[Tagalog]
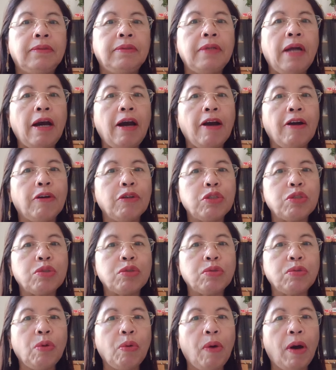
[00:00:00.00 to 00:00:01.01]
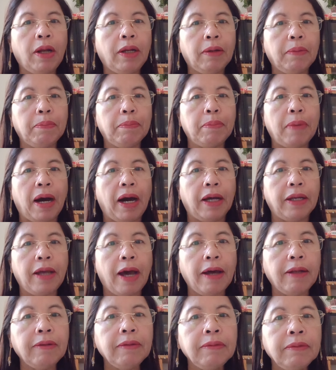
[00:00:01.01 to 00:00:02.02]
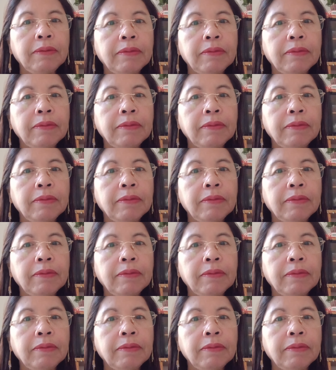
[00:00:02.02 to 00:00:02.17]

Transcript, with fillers: Nakagustuhan ng mga yan.